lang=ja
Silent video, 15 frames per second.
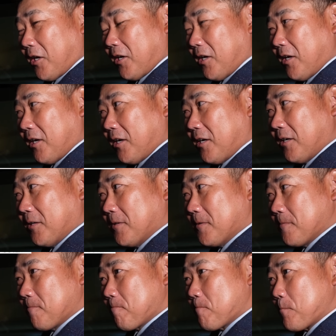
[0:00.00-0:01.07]
衝撃超えちゃい
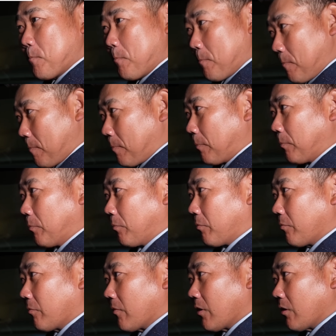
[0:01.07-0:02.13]
ましたかうん
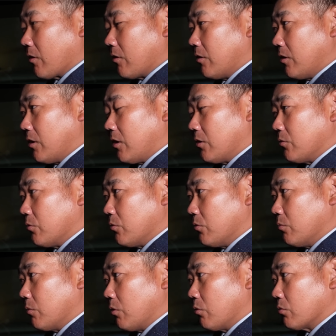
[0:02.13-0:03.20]
あの
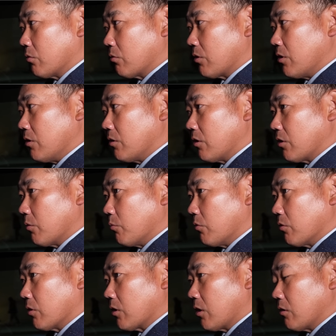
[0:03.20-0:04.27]
まあ、音を聞いてて
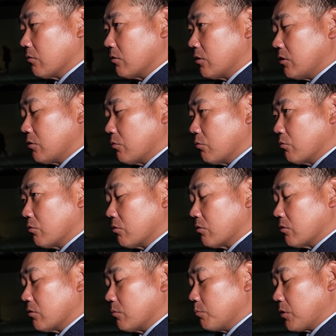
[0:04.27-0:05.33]
も確実にその
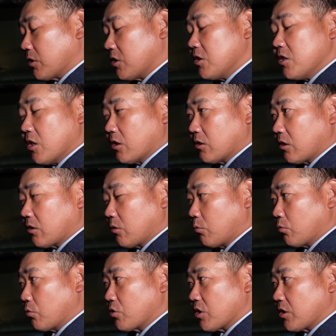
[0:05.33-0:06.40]
まあ、芯に当たった
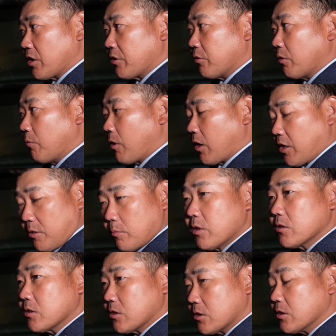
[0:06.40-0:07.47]
音じゃないのは分かりま
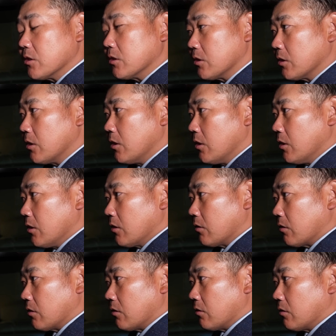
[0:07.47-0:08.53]
したし、
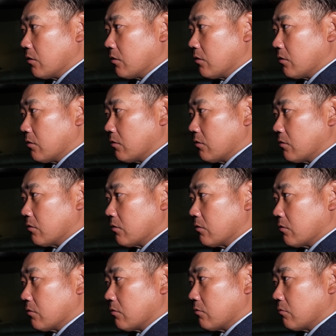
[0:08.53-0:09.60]

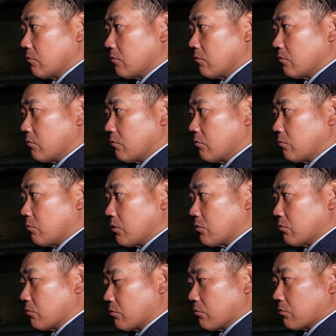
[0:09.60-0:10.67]
えー、まあ、
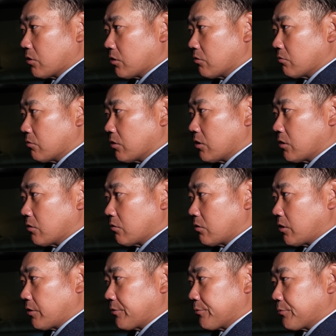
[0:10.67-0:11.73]
その中継中にあの
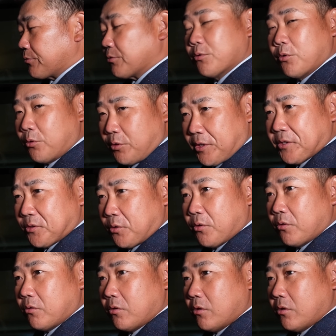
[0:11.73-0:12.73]
スロー映像